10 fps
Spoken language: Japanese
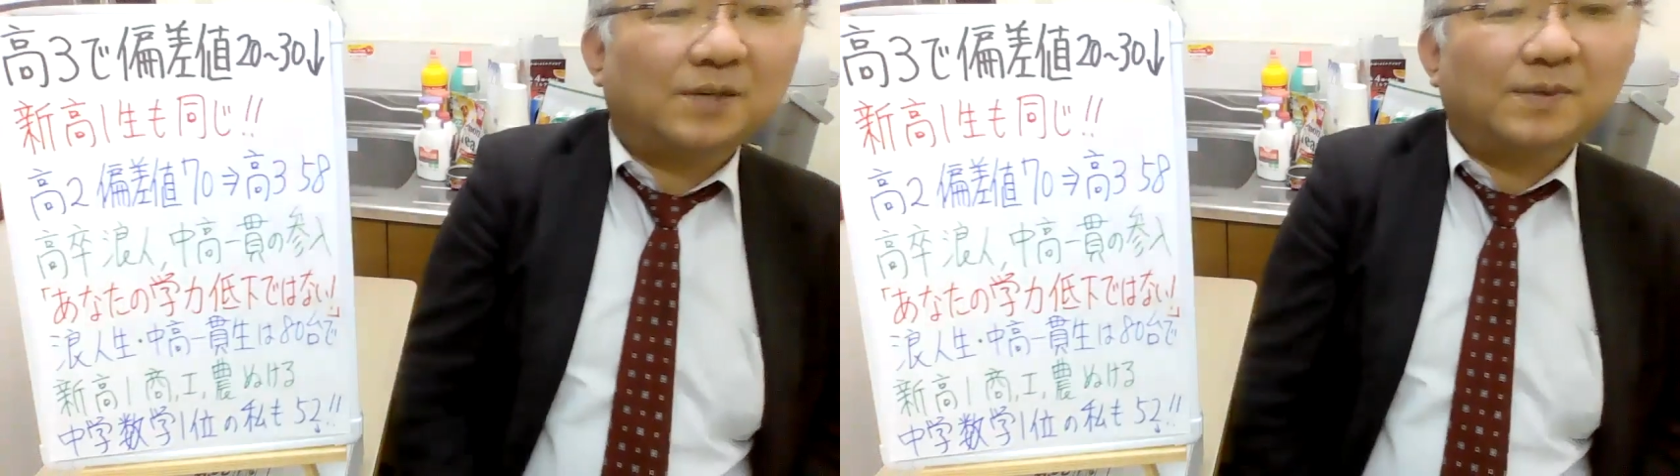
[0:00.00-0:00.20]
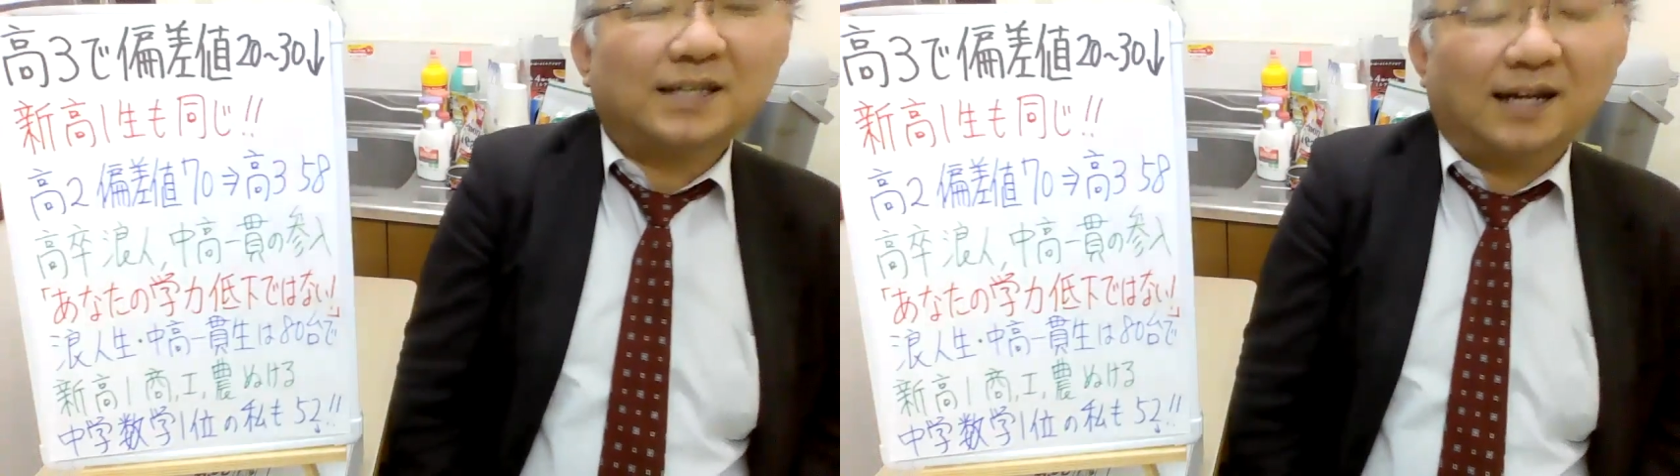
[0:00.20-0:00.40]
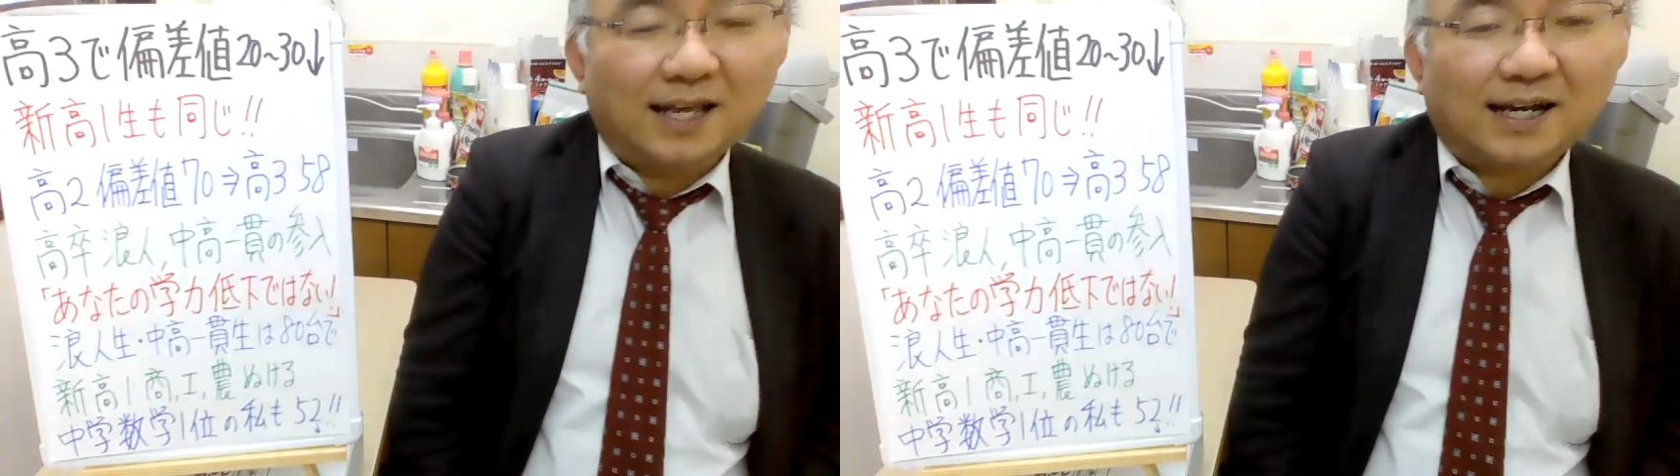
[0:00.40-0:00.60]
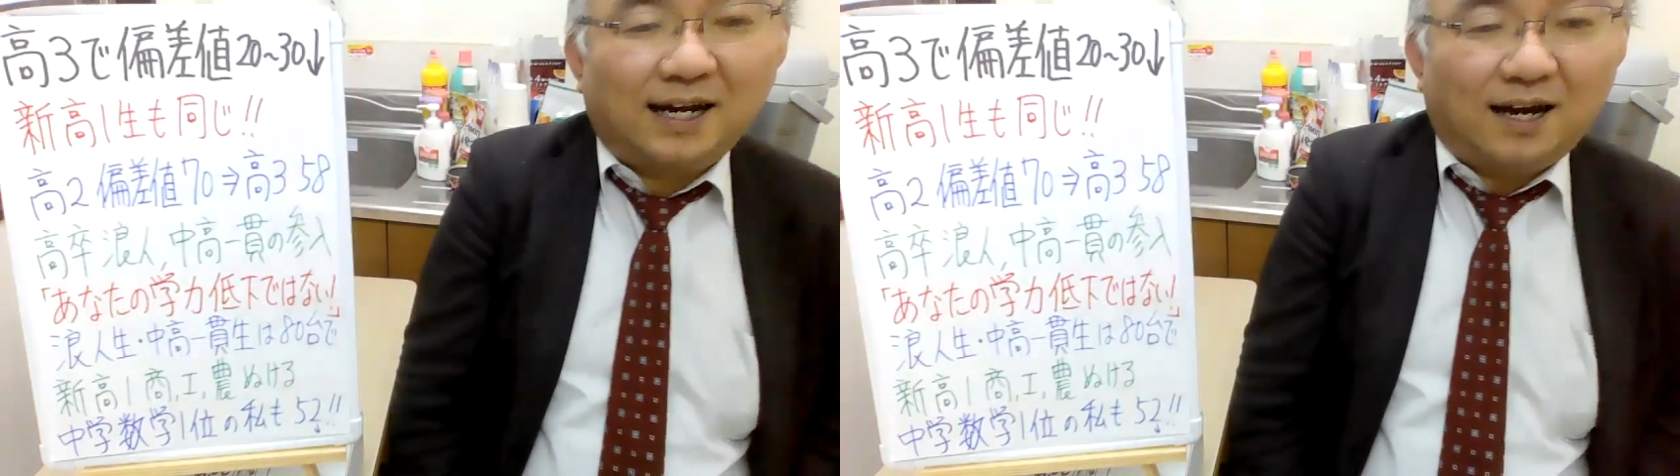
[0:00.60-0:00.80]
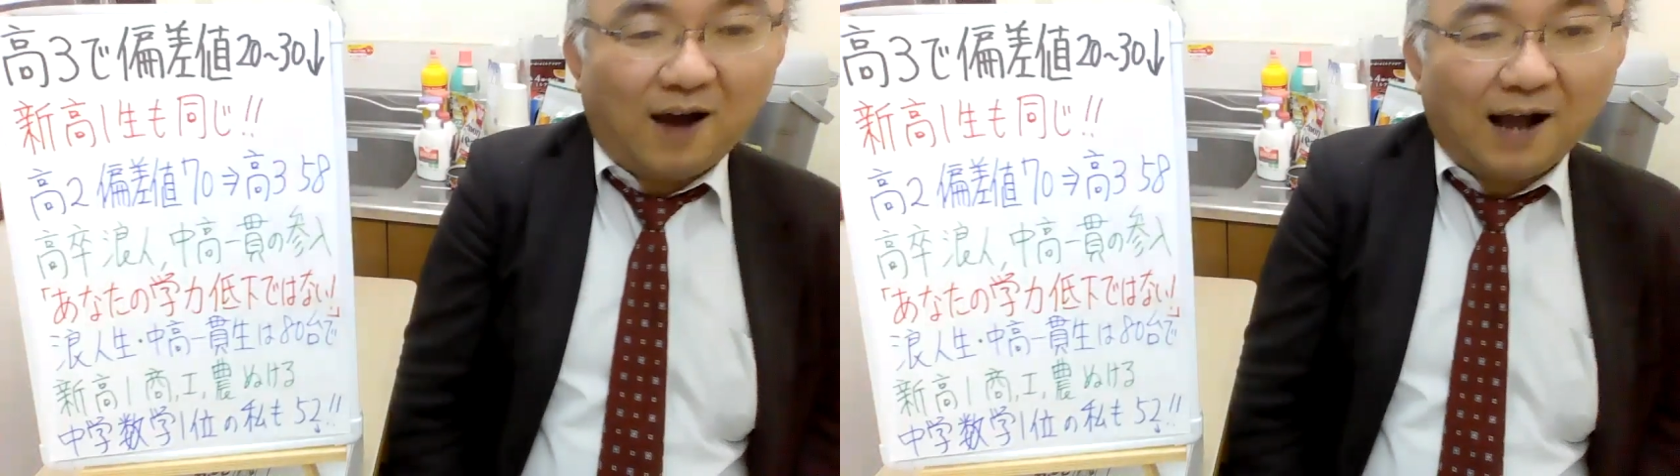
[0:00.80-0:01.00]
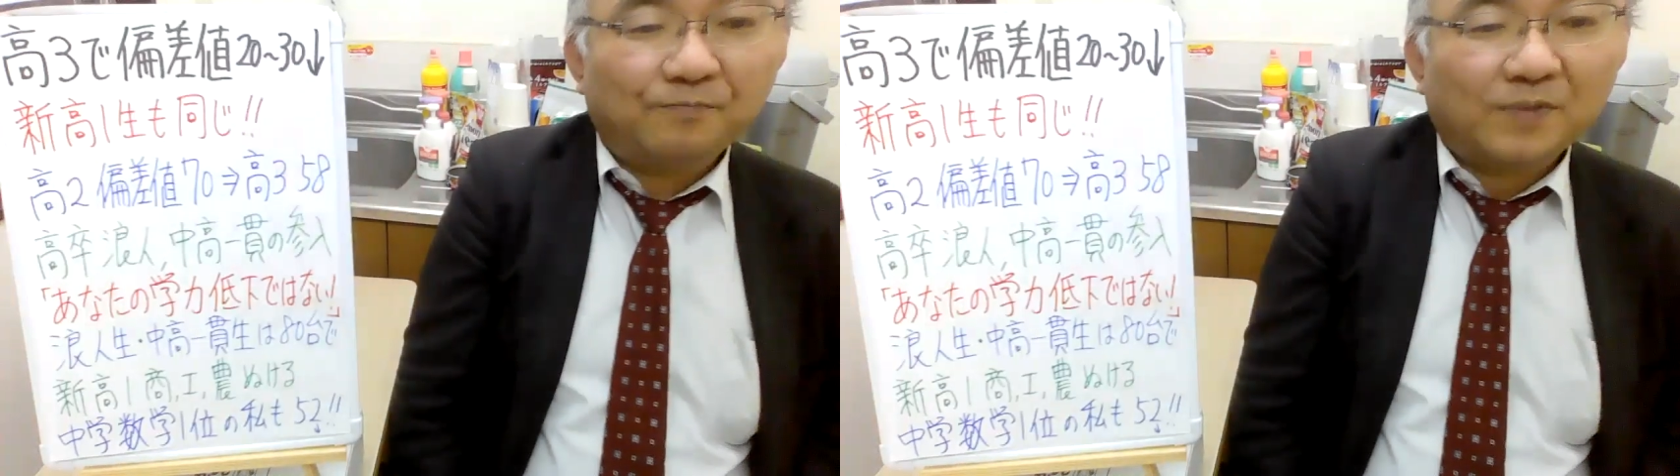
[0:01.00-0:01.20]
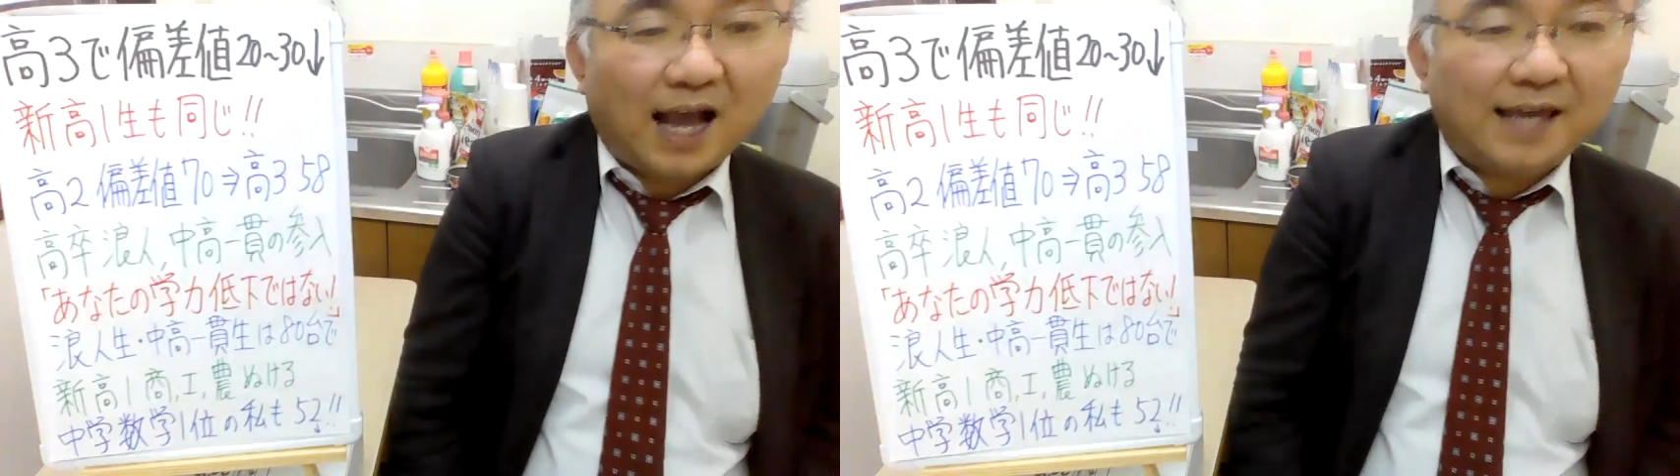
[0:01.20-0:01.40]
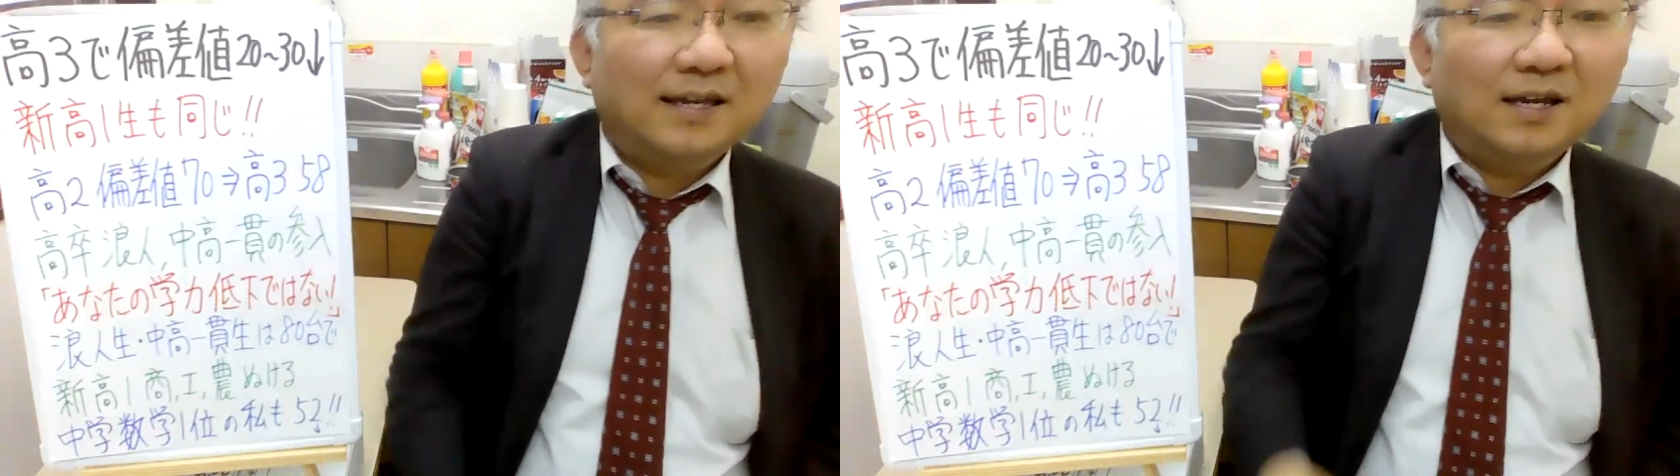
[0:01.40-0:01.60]
してますからね彼らは。
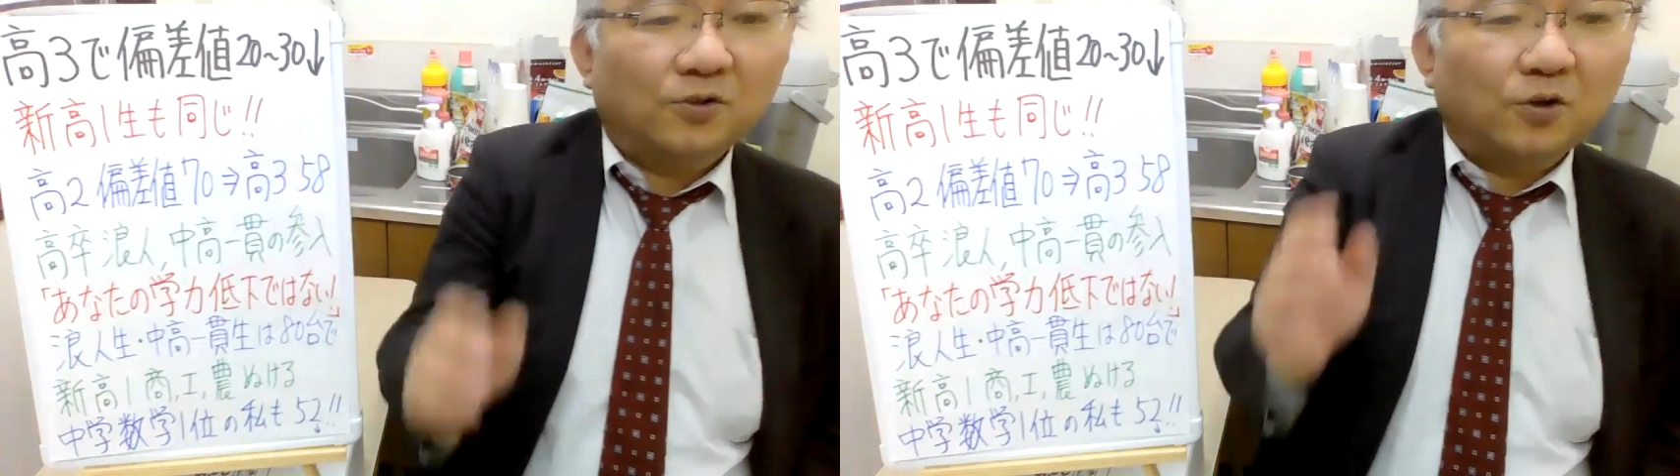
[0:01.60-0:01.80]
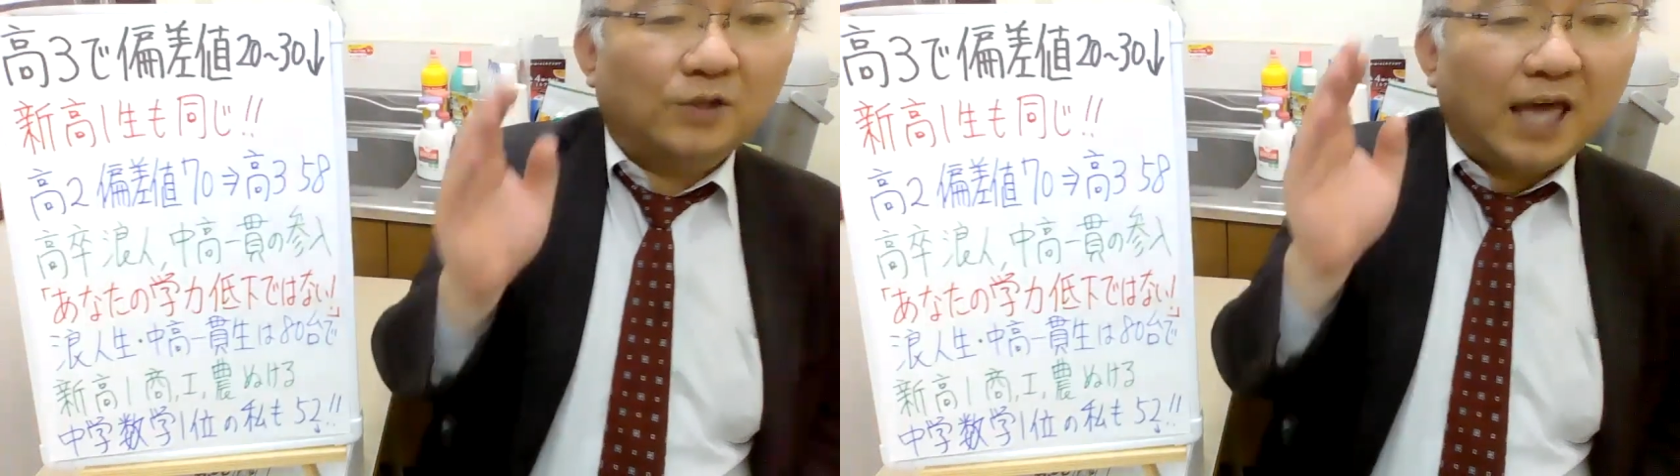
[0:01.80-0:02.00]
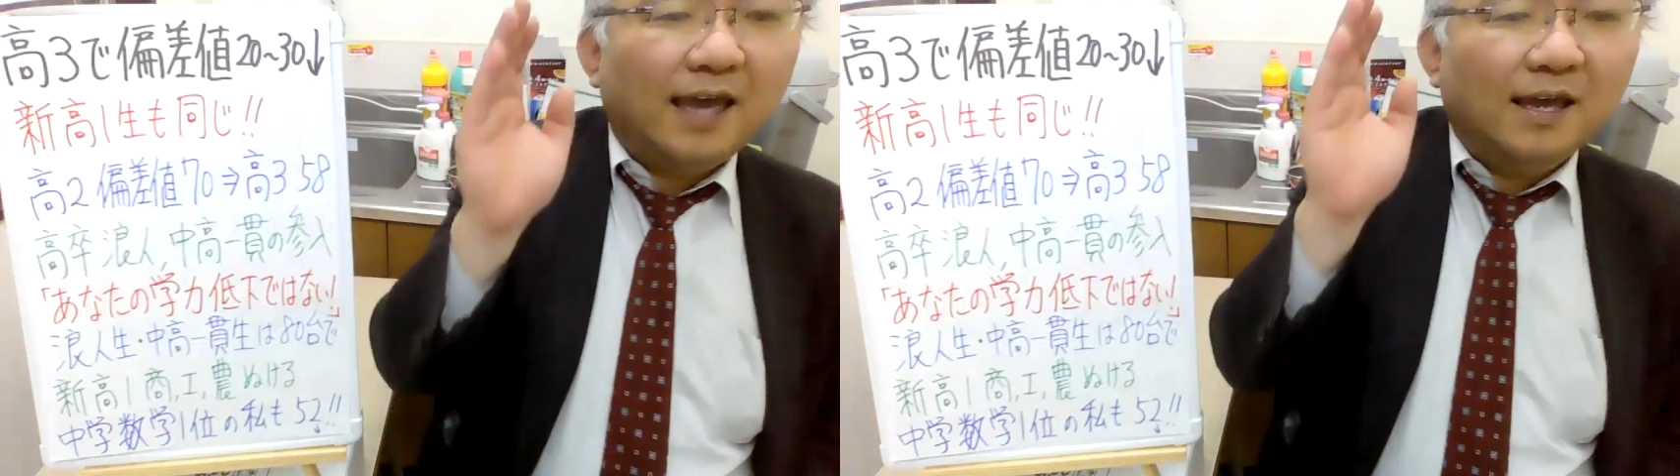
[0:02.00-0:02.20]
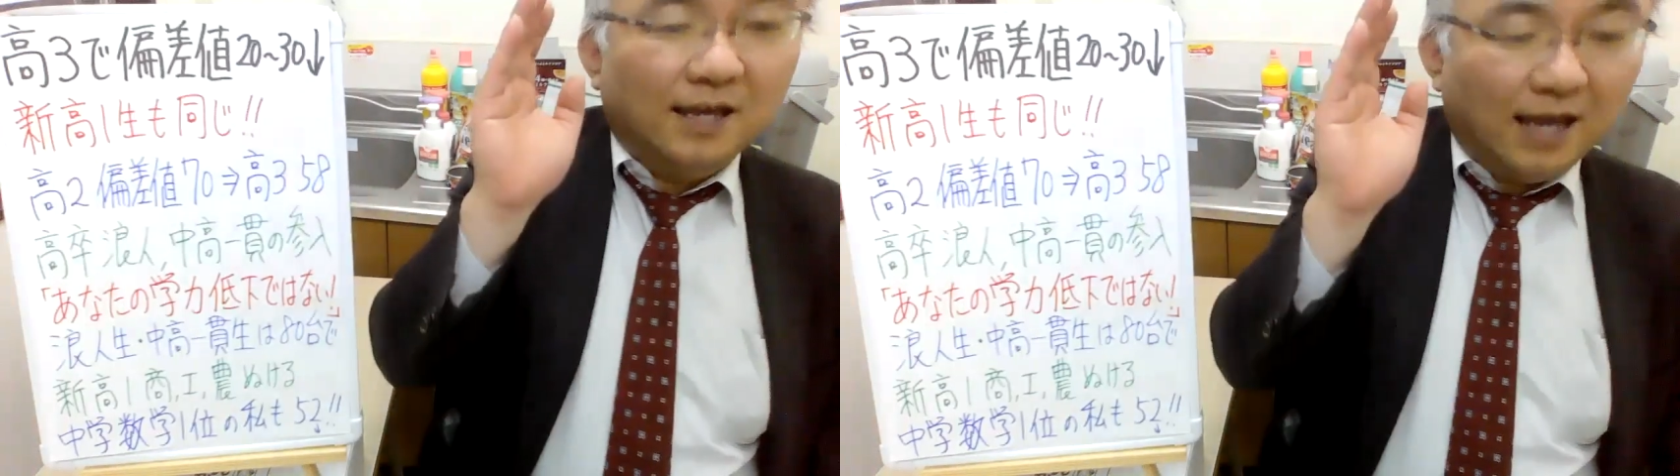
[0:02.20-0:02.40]
はいということで。